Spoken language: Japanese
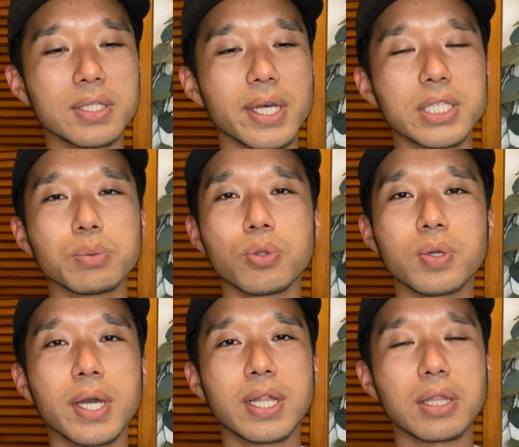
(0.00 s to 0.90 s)
えづらい質問
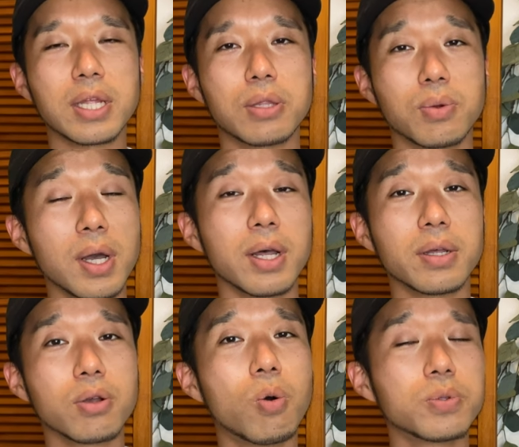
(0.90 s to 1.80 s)
とかになったりと
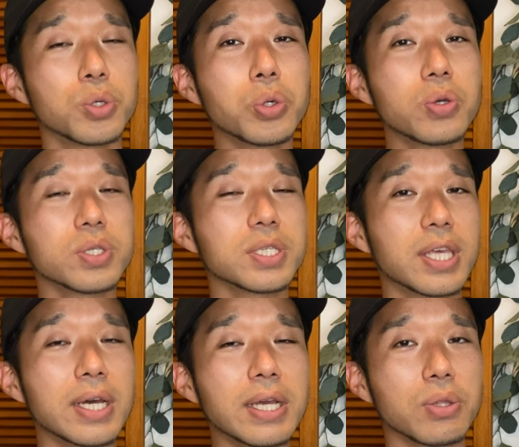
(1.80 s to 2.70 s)
か、状況を
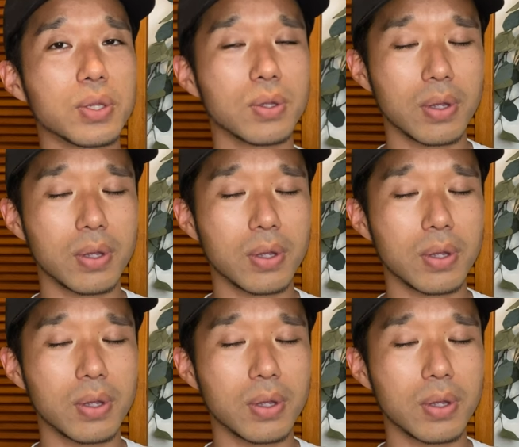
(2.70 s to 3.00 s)
聞かないと、